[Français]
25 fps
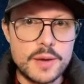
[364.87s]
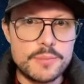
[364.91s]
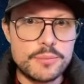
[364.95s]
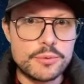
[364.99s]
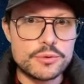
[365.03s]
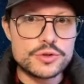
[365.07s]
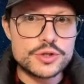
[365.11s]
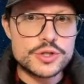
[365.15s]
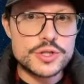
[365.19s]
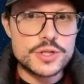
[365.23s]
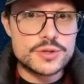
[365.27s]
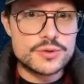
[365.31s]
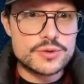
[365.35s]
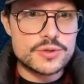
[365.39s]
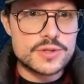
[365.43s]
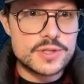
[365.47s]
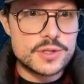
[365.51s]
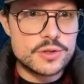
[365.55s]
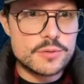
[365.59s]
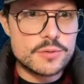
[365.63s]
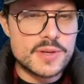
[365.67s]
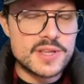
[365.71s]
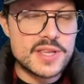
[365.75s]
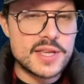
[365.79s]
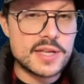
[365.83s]
approcher
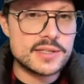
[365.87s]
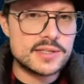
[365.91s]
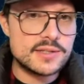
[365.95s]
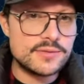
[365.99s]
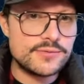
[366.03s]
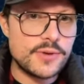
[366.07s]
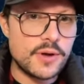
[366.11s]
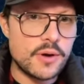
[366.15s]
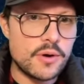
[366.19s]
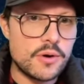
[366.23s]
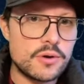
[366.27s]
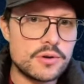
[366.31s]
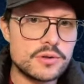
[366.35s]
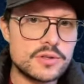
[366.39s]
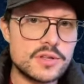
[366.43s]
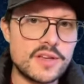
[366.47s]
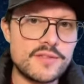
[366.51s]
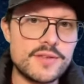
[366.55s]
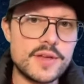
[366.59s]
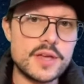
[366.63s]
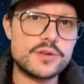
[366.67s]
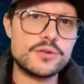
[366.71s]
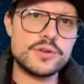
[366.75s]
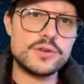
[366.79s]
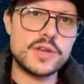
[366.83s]
ceci de manière différente
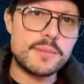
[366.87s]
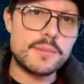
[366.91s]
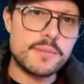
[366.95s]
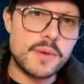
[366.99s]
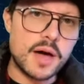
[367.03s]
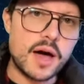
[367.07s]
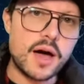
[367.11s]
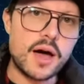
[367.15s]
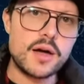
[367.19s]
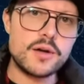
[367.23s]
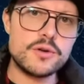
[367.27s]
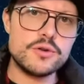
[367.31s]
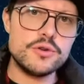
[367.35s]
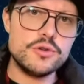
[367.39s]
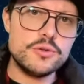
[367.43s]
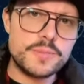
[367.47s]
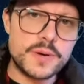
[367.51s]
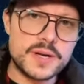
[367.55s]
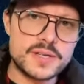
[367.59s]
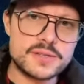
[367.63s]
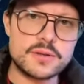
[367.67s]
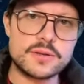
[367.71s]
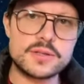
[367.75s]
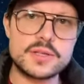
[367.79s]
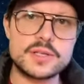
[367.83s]
avec une AMA, une
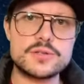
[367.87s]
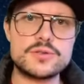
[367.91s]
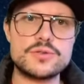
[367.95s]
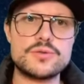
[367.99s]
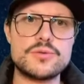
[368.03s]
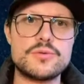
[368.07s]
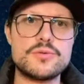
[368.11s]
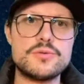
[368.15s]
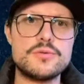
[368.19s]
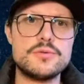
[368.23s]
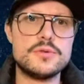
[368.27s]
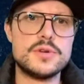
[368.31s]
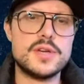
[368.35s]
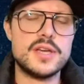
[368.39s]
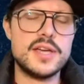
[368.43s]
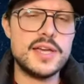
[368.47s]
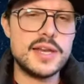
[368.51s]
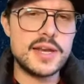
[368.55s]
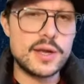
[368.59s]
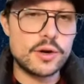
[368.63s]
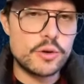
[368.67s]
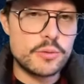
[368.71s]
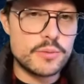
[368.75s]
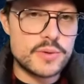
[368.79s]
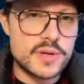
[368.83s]
présentation et
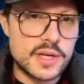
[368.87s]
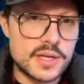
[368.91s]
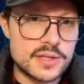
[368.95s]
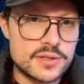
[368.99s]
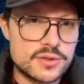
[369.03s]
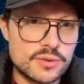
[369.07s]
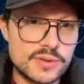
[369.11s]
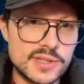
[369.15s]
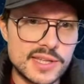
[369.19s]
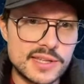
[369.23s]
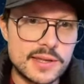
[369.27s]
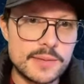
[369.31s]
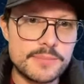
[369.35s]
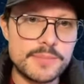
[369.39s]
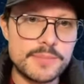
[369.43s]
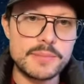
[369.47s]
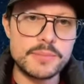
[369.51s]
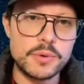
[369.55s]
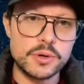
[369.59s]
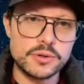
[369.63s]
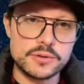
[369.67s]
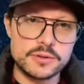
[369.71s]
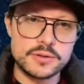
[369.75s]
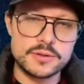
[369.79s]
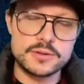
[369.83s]
la communication n'était pas
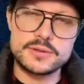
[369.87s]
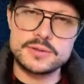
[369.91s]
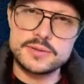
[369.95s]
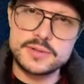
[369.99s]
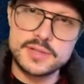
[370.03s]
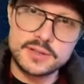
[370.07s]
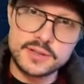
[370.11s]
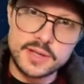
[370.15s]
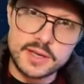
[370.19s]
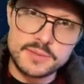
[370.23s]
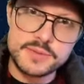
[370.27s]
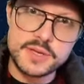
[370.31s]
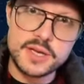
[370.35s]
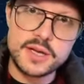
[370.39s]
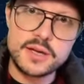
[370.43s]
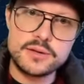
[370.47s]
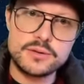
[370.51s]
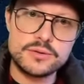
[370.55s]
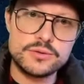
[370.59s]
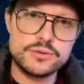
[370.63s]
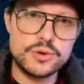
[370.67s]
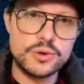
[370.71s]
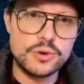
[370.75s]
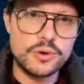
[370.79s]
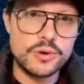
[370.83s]
bonne. C'est très bien
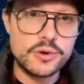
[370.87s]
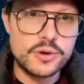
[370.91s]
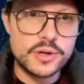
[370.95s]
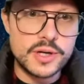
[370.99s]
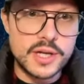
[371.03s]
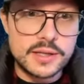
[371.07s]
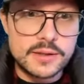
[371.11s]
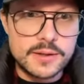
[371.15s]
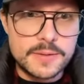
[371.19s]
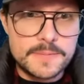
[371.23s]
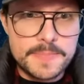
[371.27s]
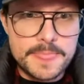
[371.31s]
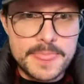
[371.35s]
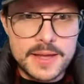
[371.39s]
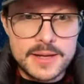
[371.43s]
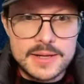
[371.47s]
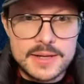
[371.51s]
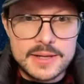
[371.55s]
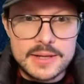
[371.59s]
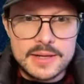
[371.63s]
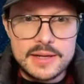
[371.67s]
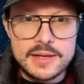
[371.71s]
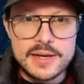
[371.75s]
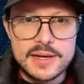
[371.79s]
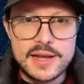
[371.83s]
de le reconnaître.
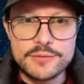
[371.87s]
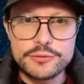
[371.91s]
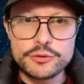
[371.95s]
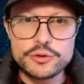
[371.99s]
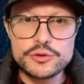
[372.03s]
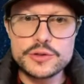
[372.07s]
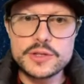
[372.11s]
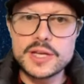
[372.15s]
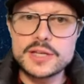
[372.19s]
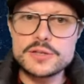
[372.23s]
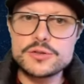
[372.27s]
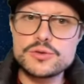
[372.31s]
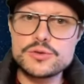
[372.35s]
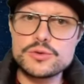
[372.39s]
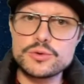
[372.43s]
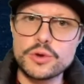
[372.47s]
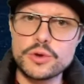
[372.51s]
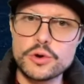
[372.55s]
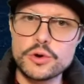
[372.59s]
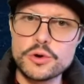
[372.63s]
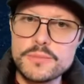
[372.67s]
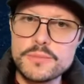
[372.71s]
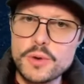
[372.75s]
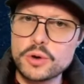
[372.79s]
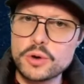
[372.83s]
La frustration
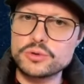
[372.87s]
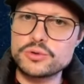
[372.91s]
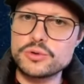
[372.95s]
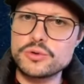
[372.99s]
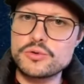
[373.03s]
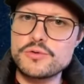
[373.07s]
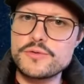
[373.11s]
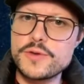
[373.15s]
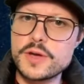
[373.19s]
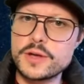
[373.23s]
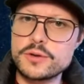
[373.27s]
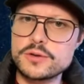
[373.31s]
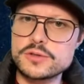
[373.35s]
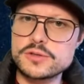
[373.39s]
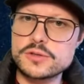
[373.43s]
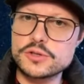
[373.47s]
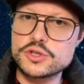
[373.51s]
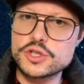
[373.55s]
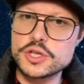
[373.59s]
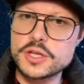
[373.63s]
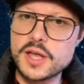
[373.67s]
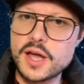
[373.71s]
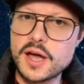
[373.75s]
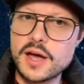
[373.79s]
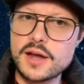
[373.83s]
dans le manque de gouvernance en
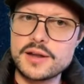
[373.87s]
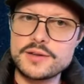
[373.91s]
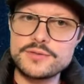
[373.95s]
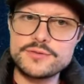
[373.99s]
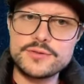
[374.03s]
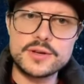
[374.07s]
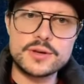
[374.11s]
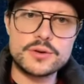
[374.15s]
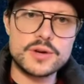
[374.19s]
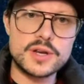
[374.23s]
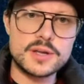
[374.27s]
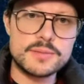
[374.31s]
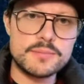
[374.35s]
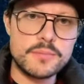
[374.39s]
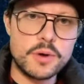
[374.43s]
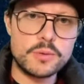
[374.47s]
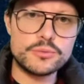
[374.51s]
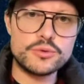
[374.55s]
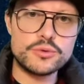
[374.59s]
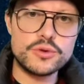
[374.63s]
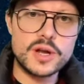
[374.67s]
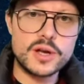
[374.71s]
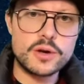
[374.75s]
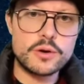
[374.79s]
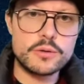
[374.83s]
général afin que les
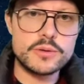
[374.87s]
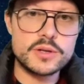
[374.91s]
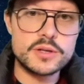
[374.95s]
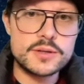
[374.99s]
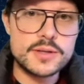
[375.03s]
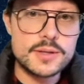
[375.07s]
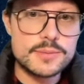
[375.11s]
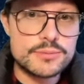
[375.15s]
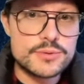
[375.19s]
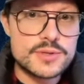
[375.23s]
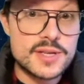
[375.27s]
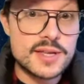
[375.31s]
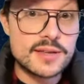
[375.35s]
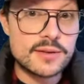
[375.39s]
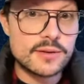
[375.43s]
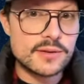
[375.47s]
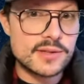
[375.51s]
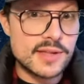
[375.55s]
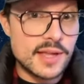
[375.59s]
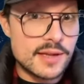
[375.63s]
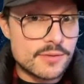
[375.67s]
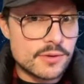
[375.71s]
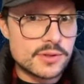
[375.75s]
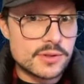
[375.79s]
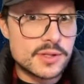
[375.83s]
membres de la communauté puissent être
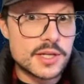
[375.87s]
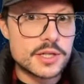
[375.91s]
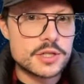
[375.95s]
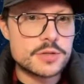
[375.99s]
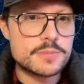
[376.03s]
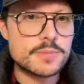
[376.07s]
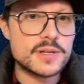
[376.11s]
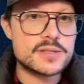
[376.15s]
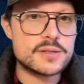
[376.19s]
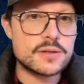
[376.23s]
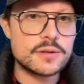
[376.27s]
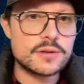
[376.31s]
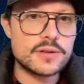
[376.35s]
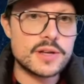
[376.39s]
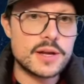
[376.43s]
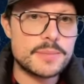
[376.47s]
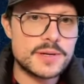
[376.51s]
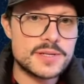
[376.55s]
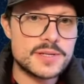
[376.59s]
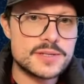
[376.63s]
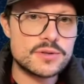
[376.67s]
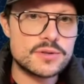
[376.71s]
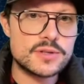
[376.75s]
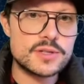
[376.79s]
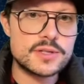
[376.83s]
davantage présents dans la
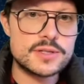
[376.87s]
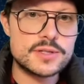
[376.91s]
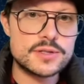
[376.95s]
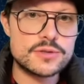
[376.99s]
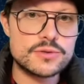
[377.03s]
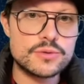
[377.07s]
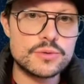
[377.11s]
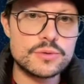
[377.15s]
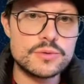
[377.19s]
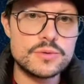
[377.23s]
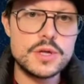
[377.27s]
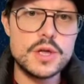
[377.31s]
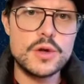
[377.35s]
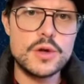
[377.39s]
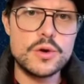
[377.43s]
prise de décision